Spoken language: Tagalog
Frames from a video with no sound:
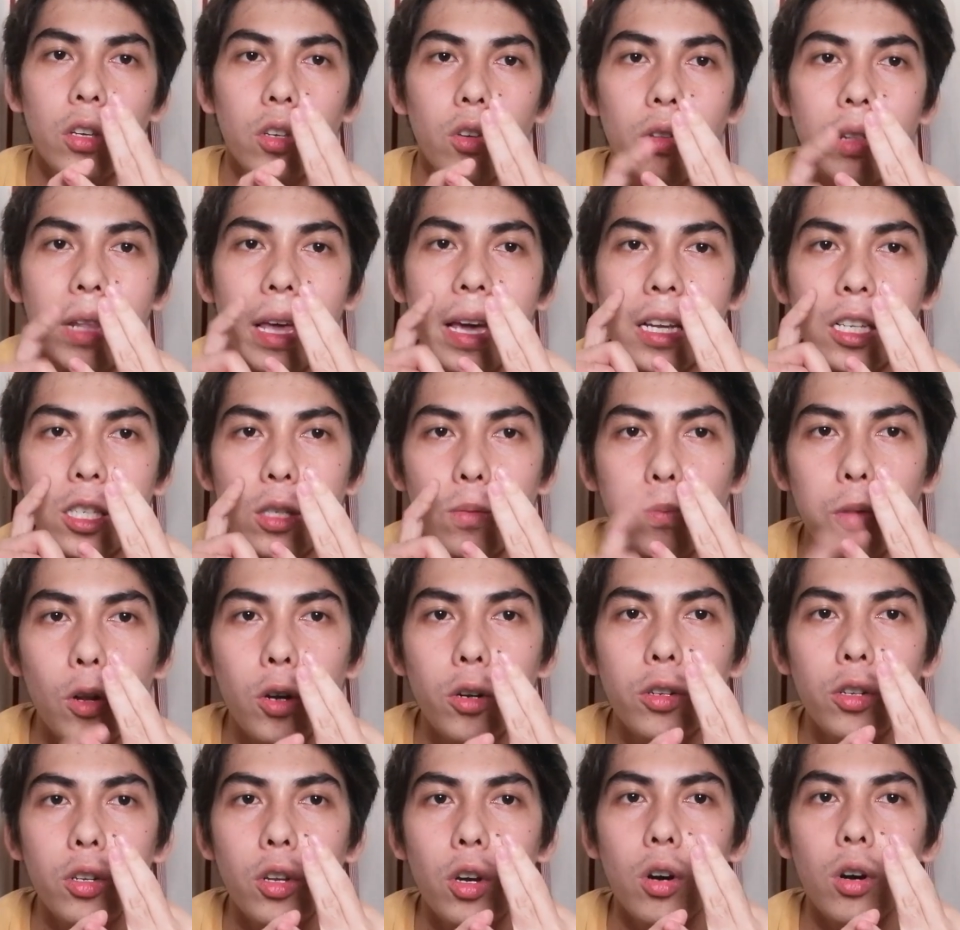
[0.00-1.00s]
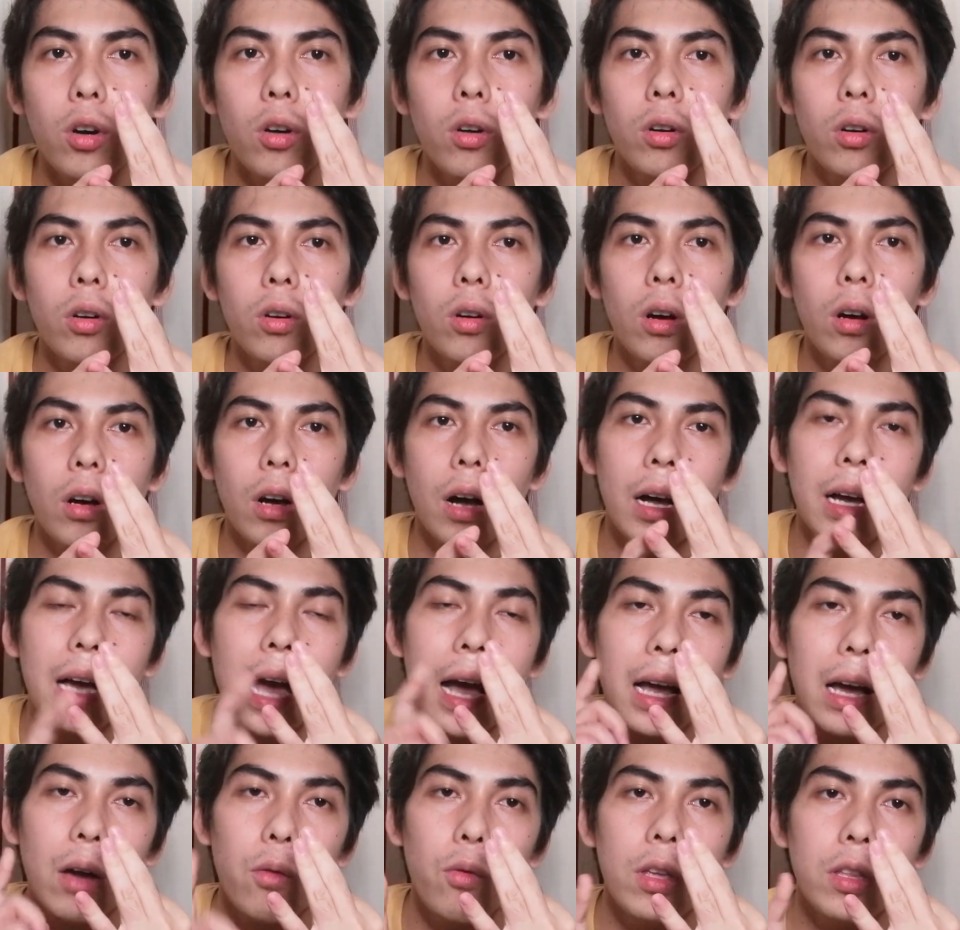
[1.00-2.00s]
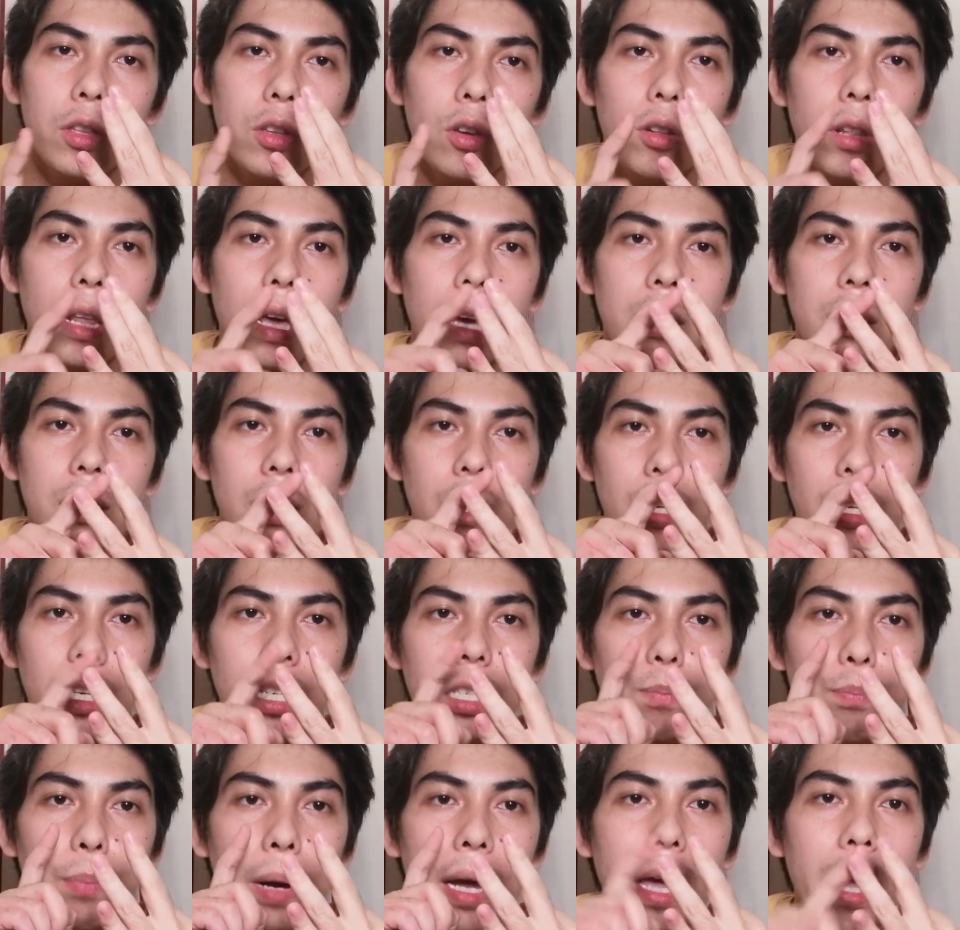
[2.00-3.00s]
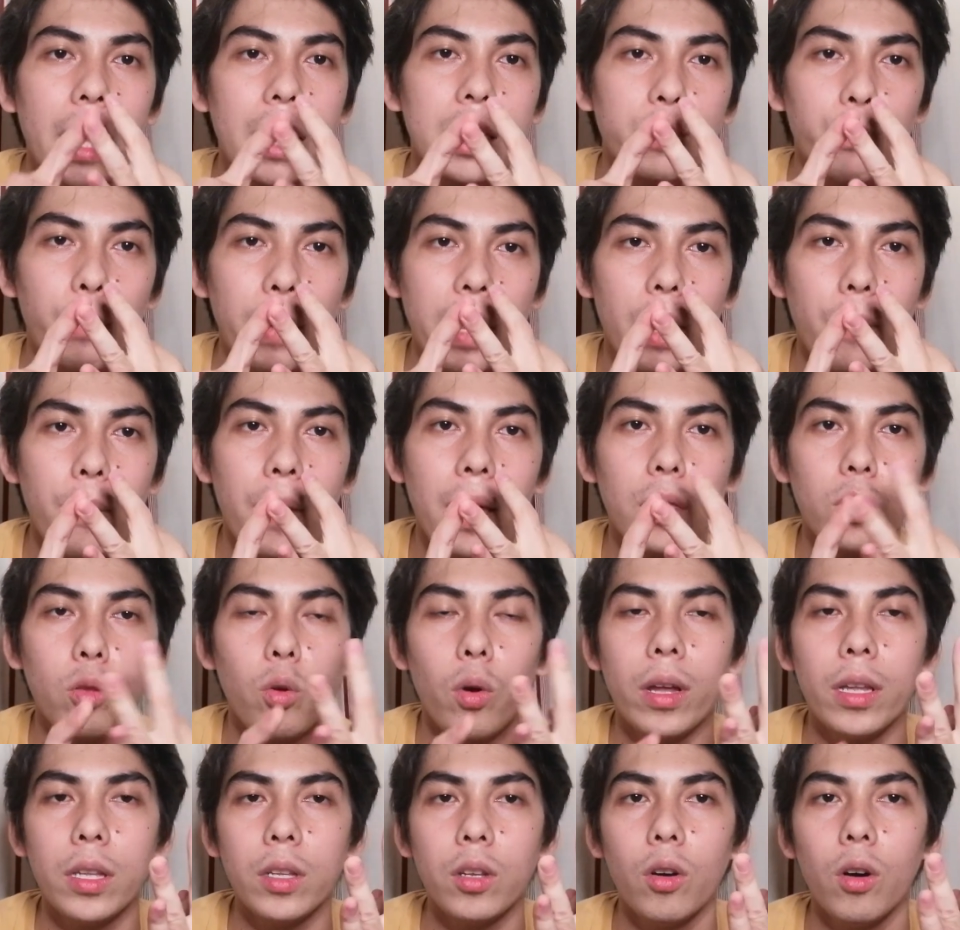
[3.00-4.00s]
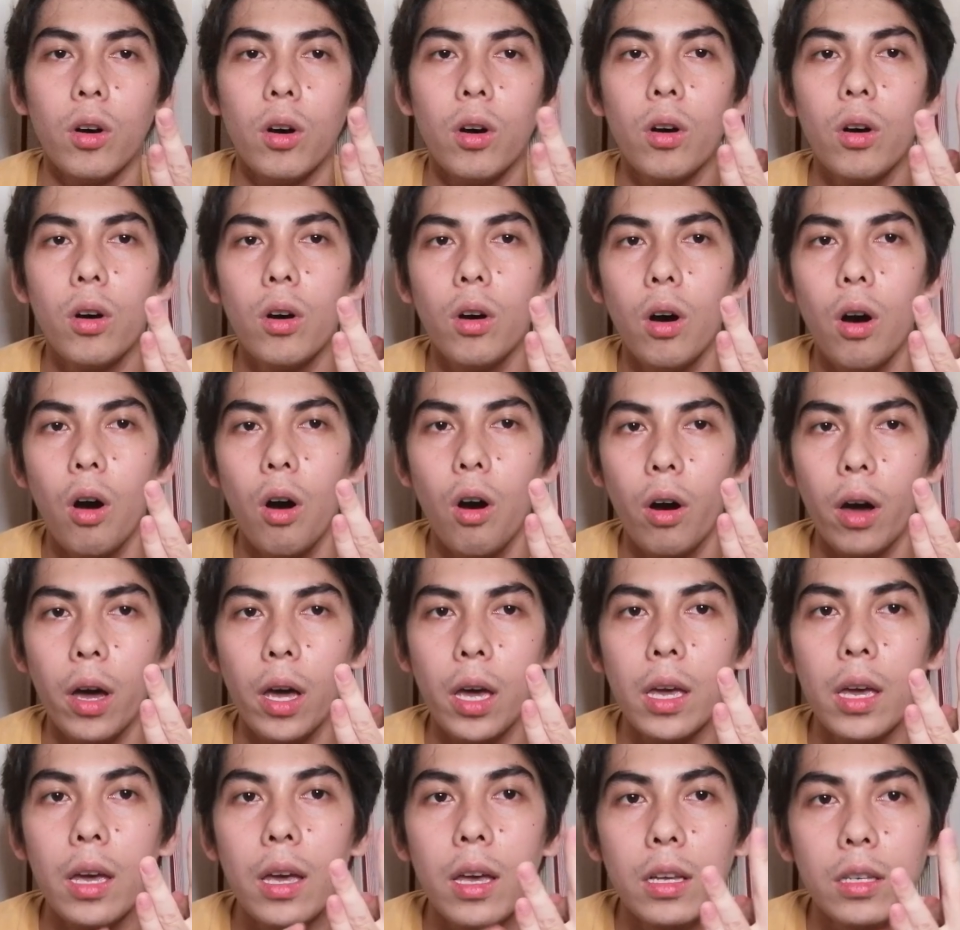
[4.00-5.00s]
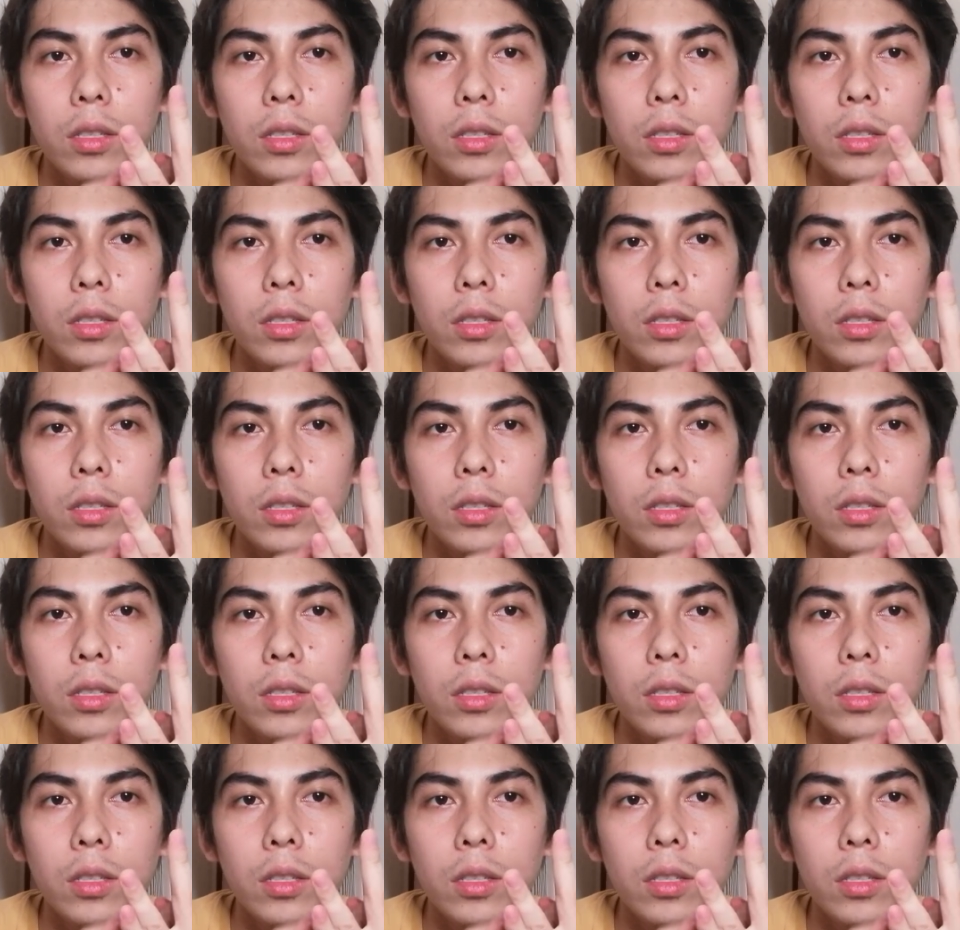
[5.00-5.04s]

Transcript: Yung na-explore nyo, ang gagawin nyo next, pag-experimentuhan nyo. Okay?